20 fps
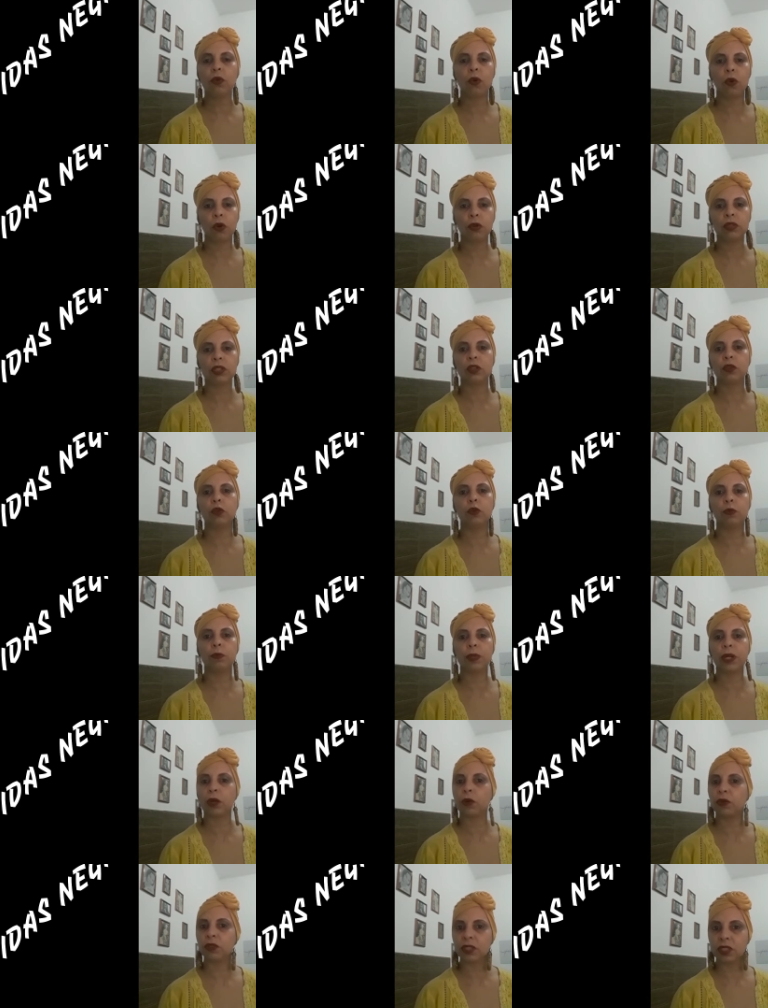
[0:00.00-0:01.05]
contra o
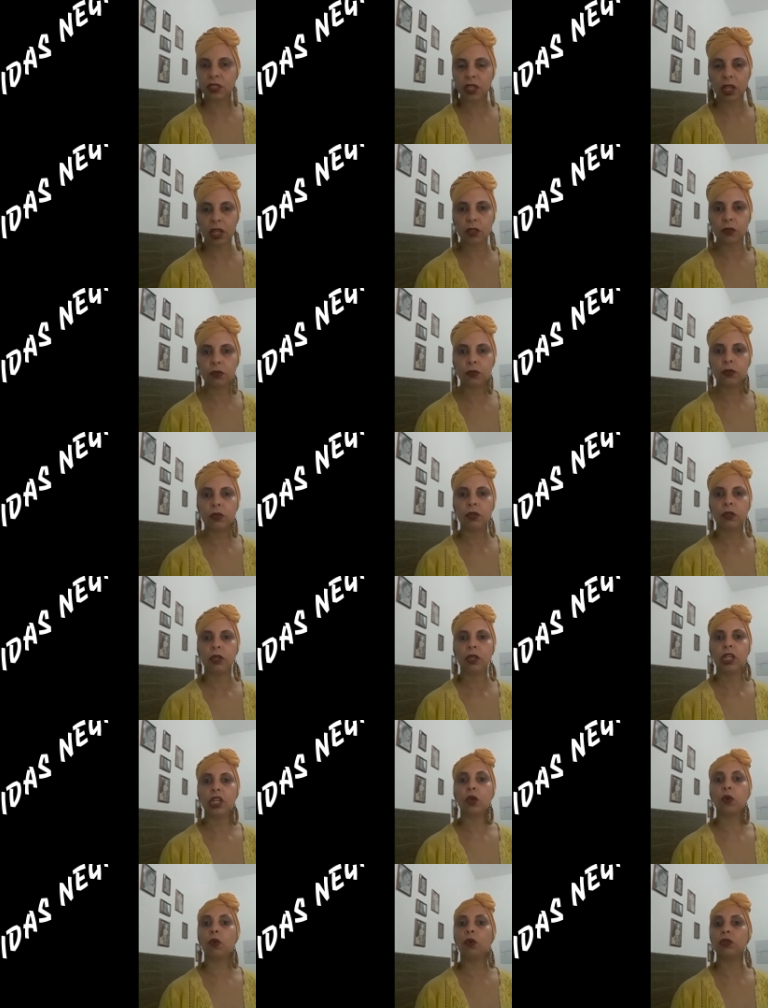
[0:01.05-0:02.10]
preconceito,
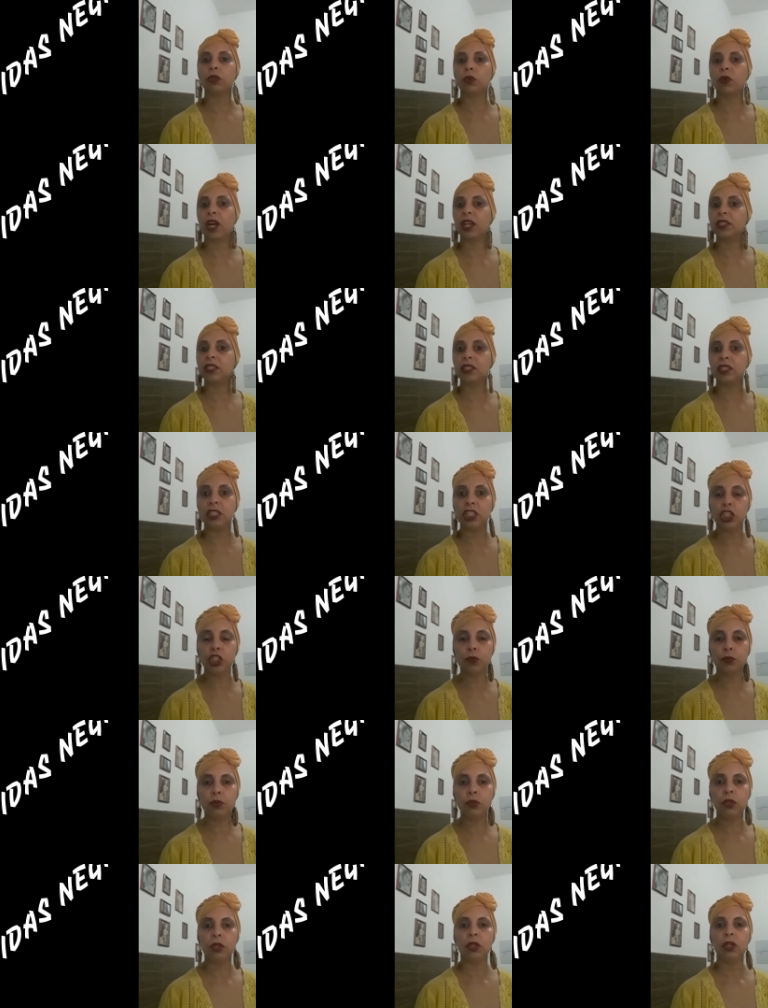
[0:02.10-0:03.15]
e contra o
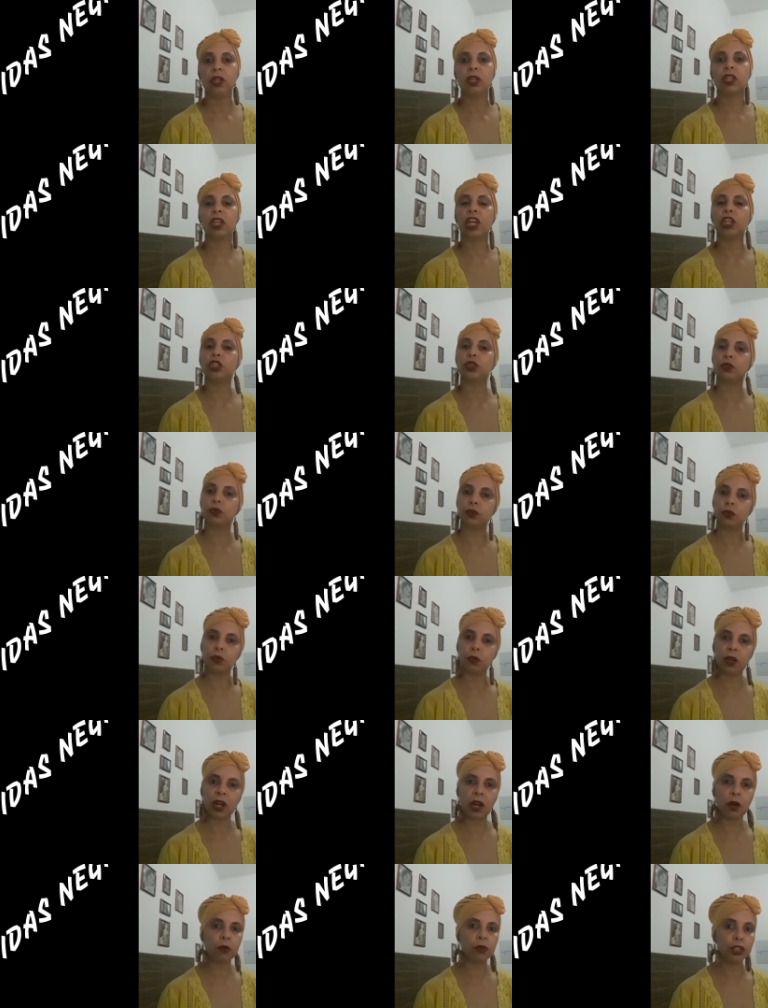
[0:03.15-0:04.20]
racismo que é
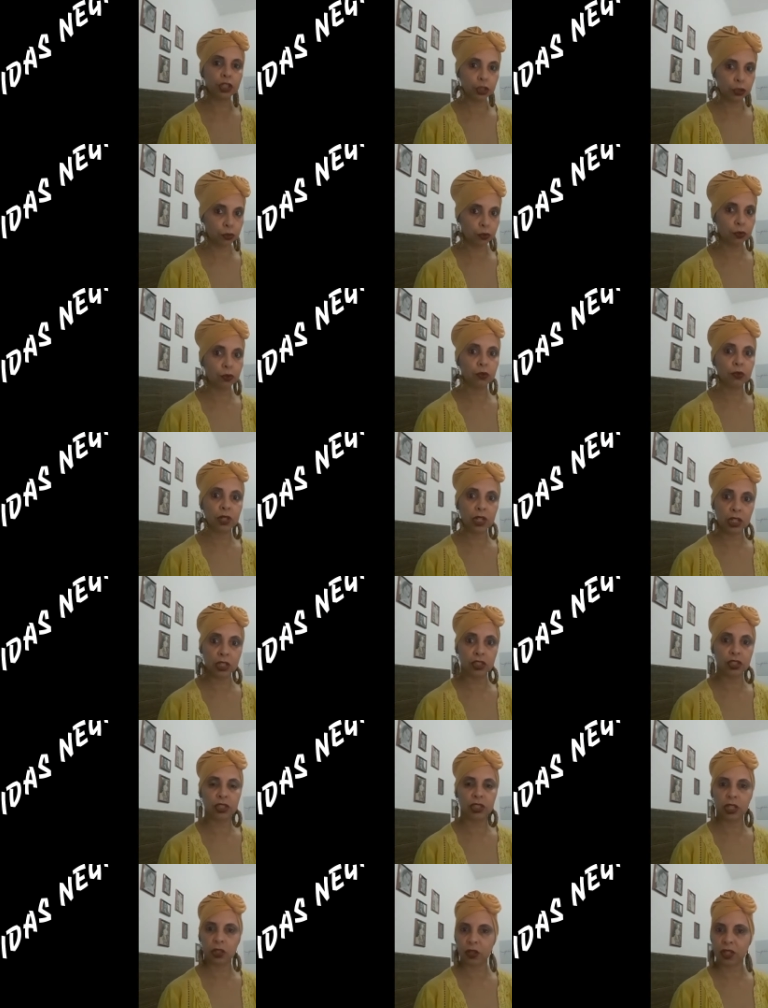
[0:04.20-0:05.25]
estrutural e
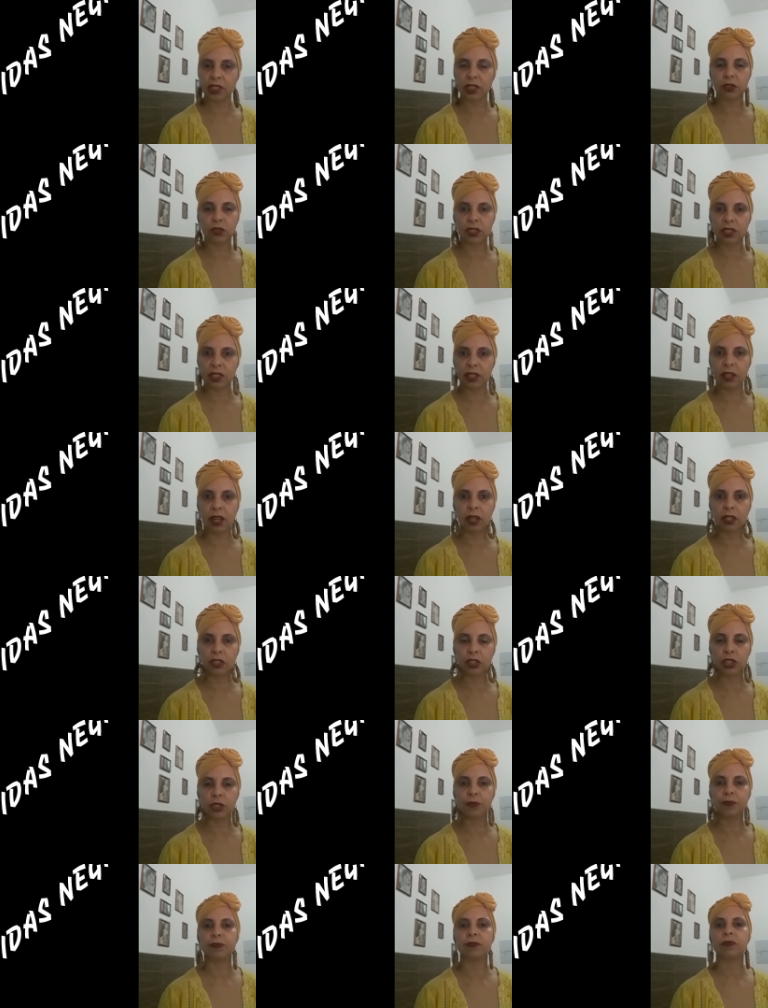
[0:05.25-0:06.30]
estruturante na nossa
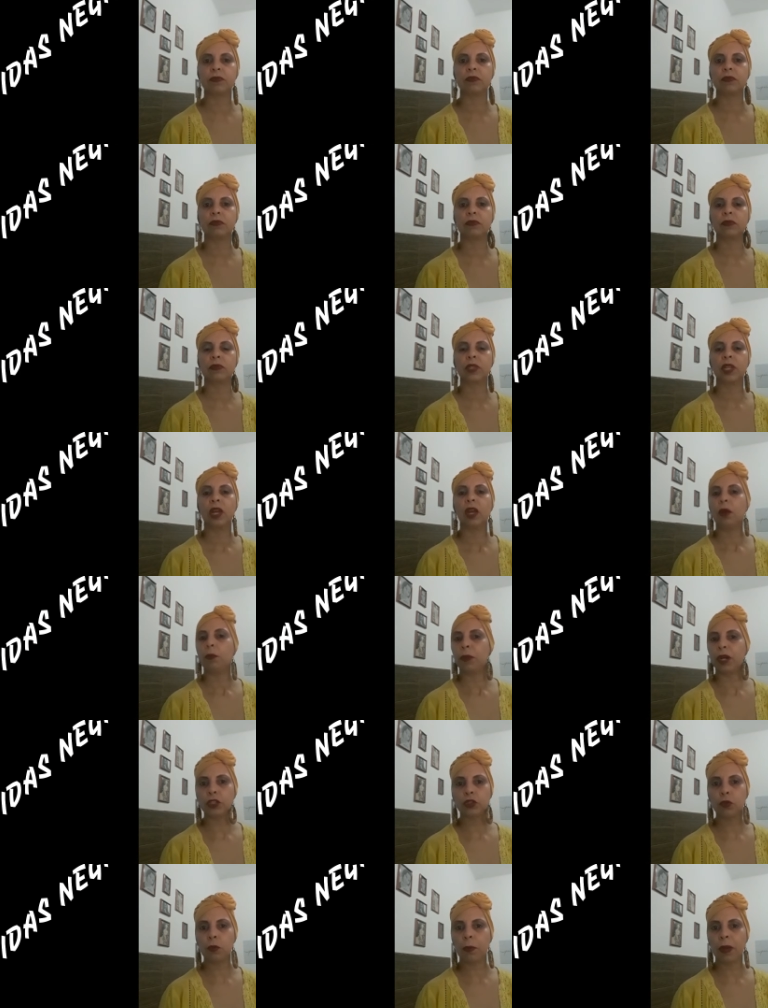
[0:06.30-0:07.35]
sociedade.
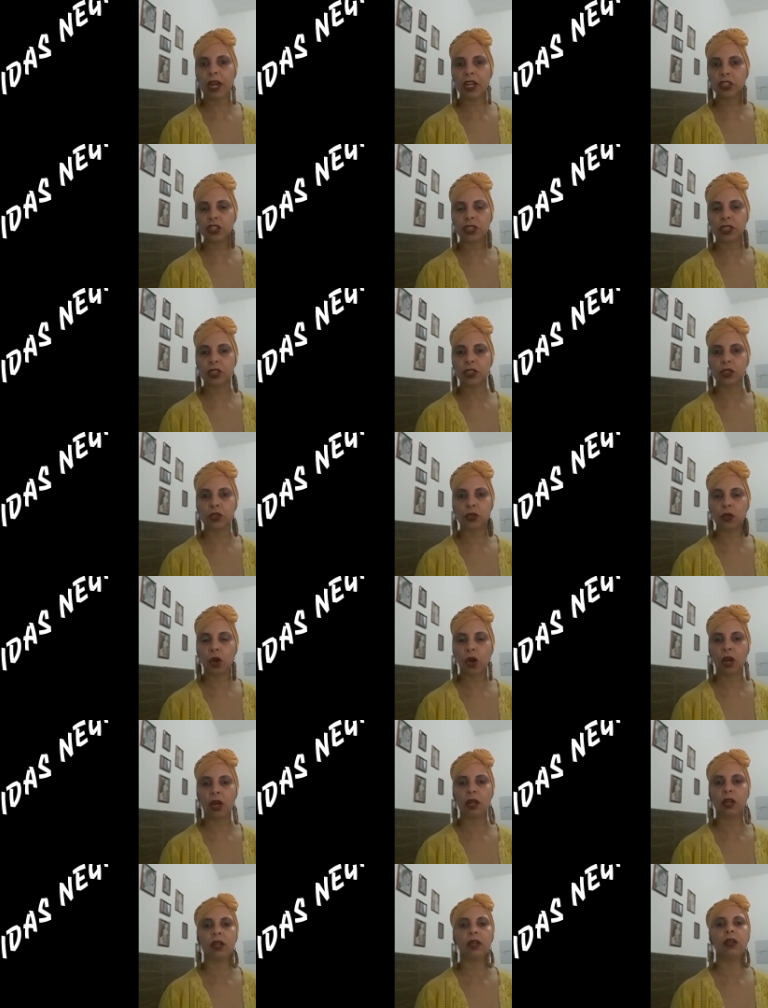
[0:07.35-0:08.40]
Mas não basta
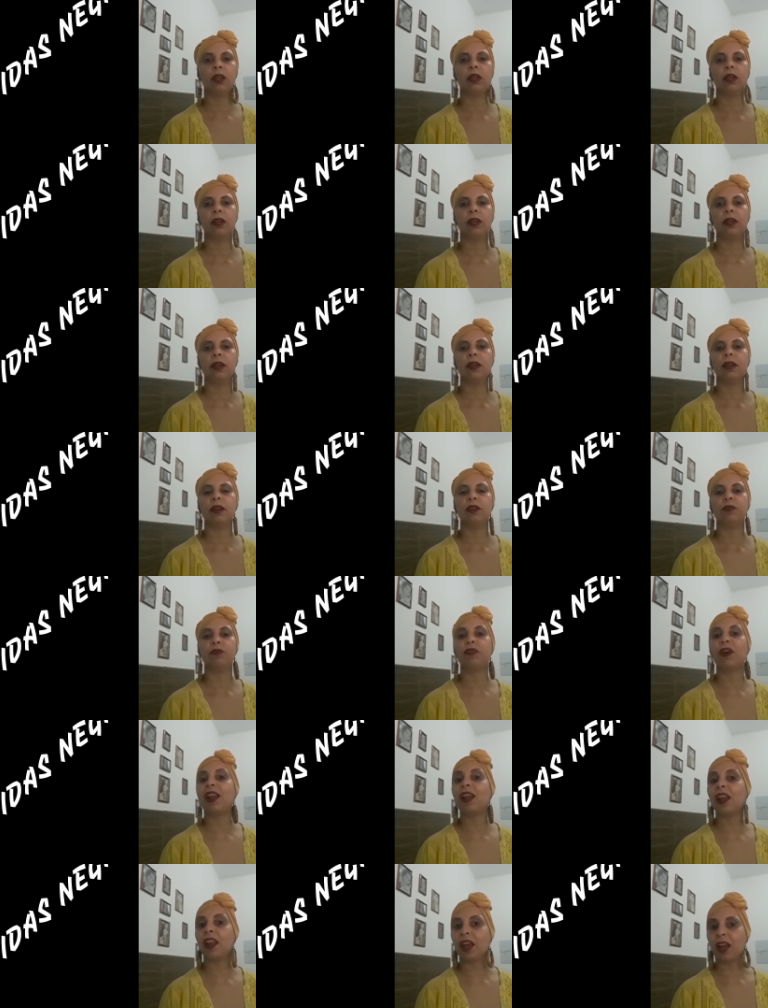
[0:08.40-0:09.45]
só
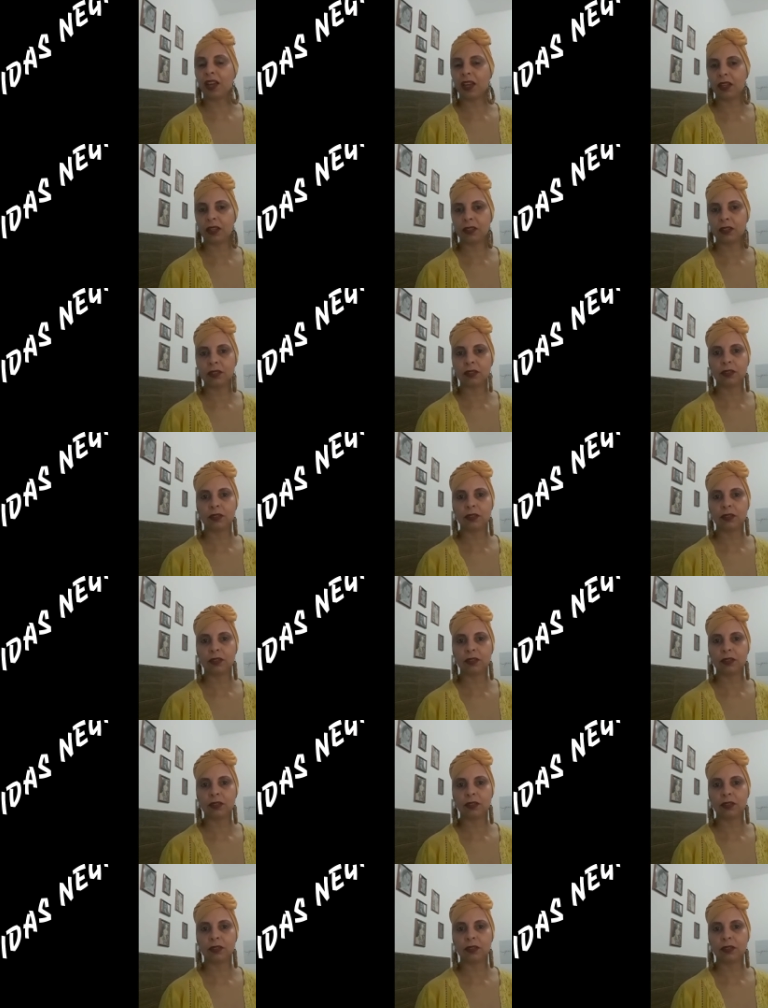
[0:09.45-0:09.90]
falar,